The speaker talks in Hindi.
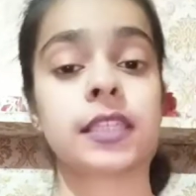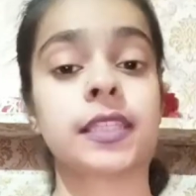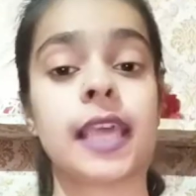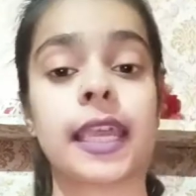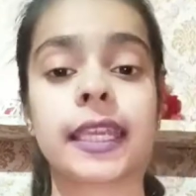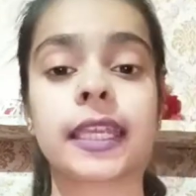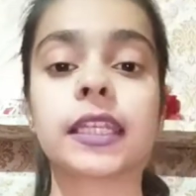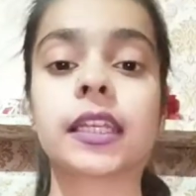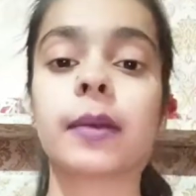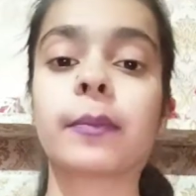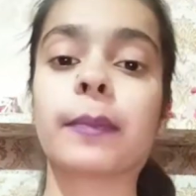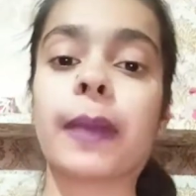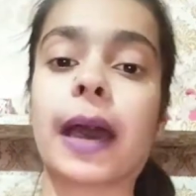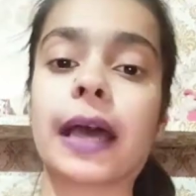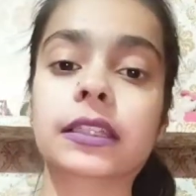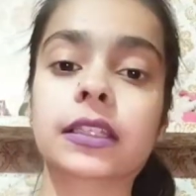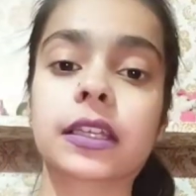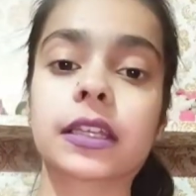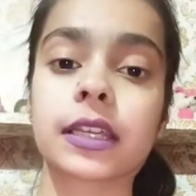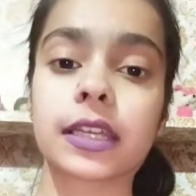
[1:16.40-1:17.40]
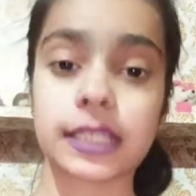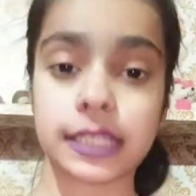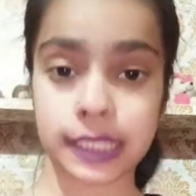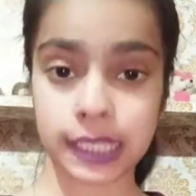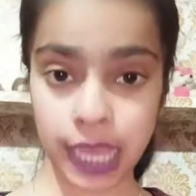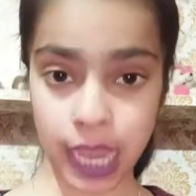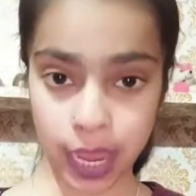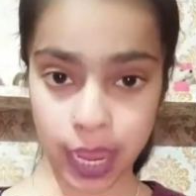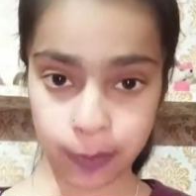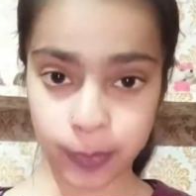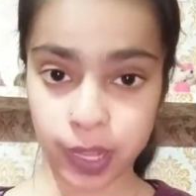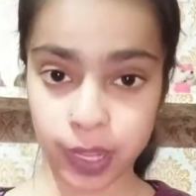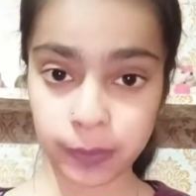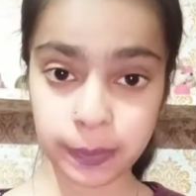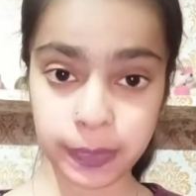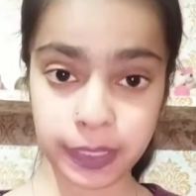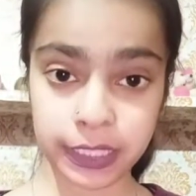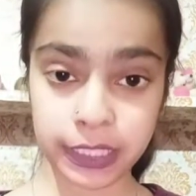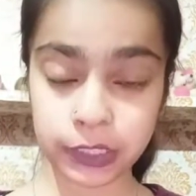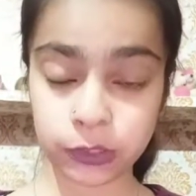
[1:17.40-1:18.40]
सेकेंड हम बात करेंगे इसकी एम
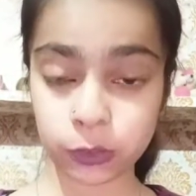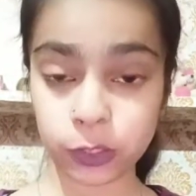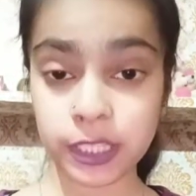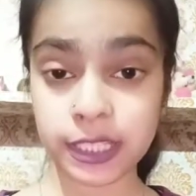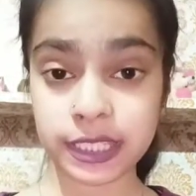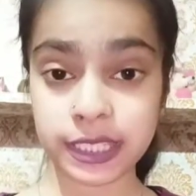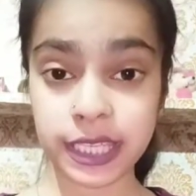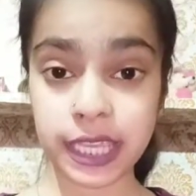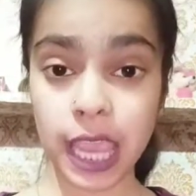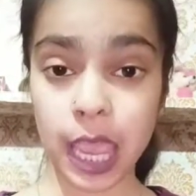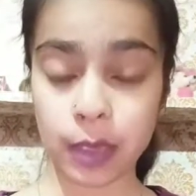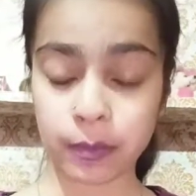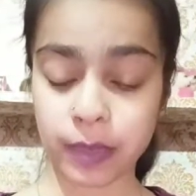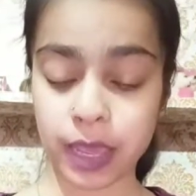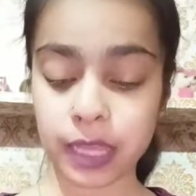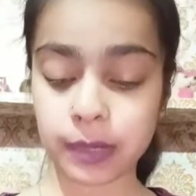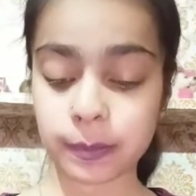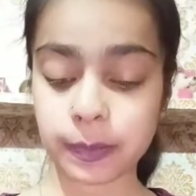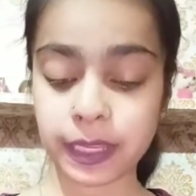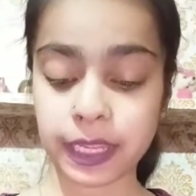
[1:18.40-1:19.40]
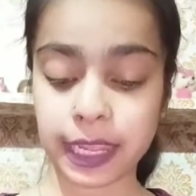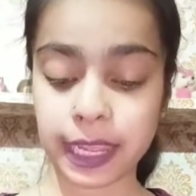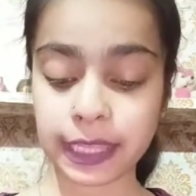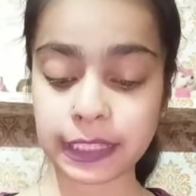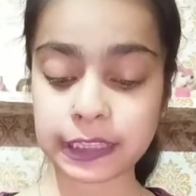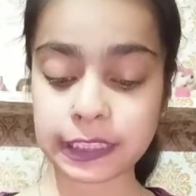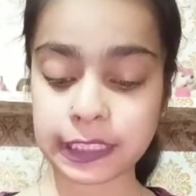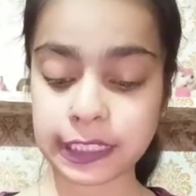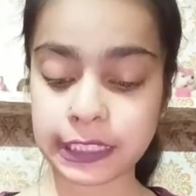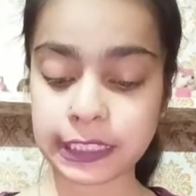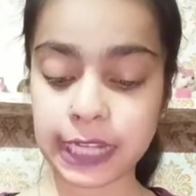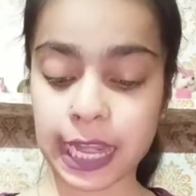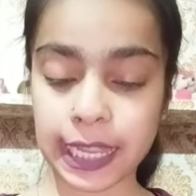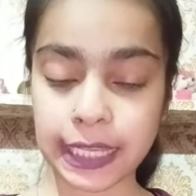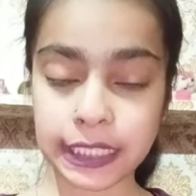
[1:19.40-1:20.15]
की तो इसकी एम है थ्री